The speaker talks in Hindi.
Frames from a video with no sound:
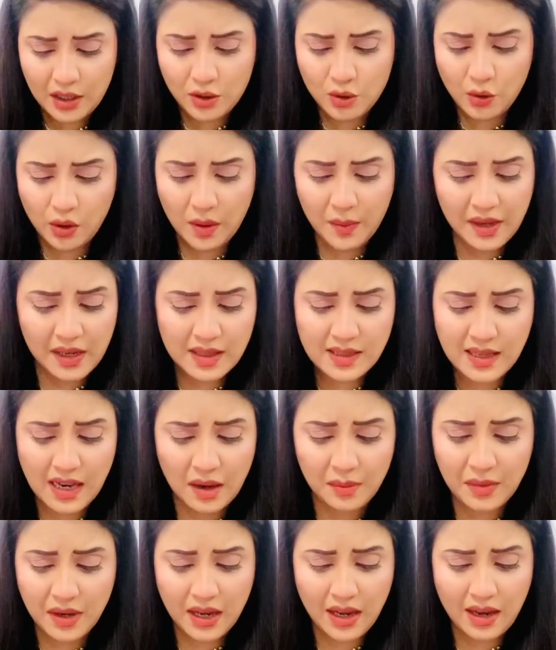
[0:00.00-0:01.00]
जो कि मेरे
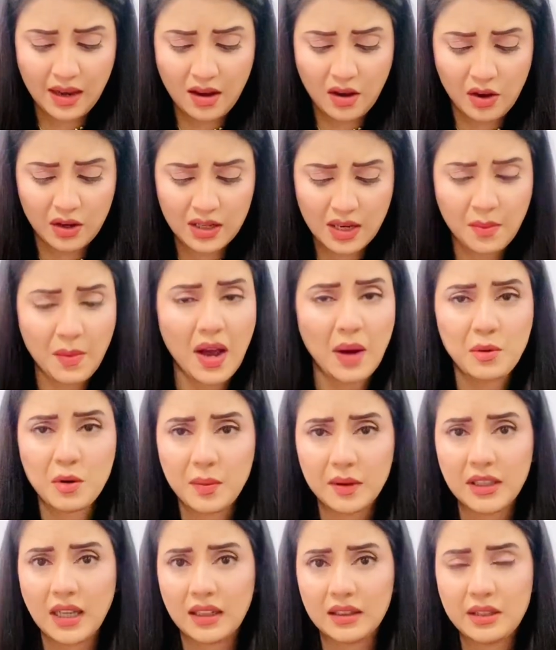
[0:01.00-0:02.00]
सामने है और ये मैं
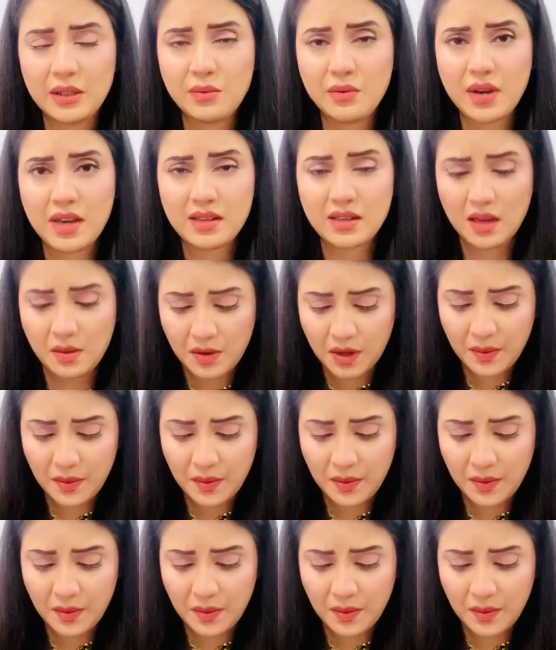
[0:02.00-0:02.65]
आपको बताती हूँ कि इस खबर